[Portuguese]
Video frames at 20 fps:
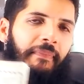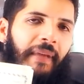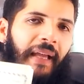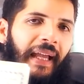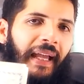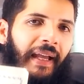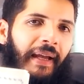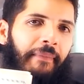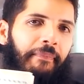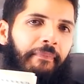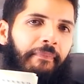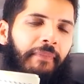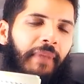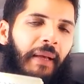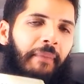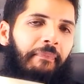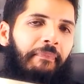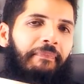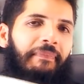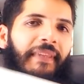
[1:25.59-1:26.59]
é a,
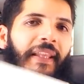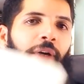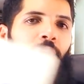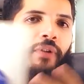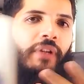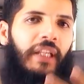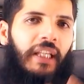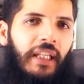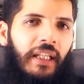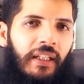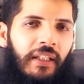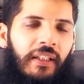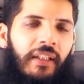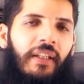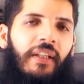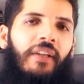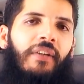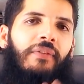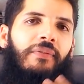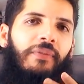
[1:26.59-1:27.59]
a teoria
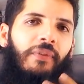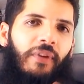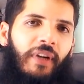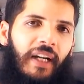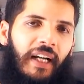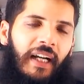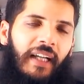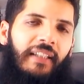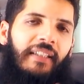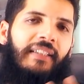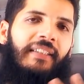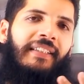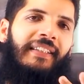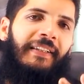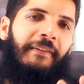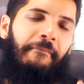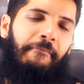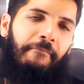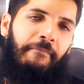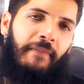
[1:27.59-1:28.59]
focada
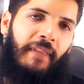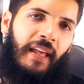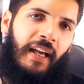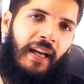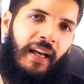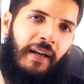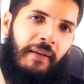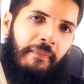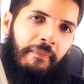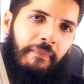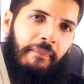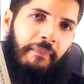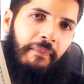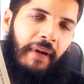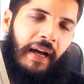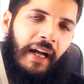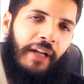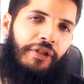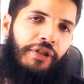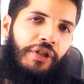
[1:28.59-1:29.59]
na
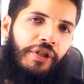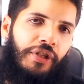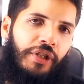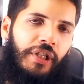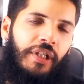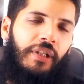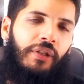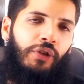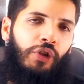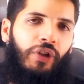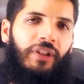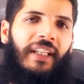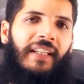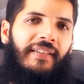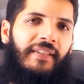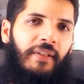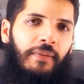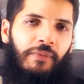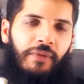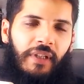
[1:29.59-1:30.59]
parte de
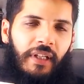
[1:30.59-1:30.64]
notação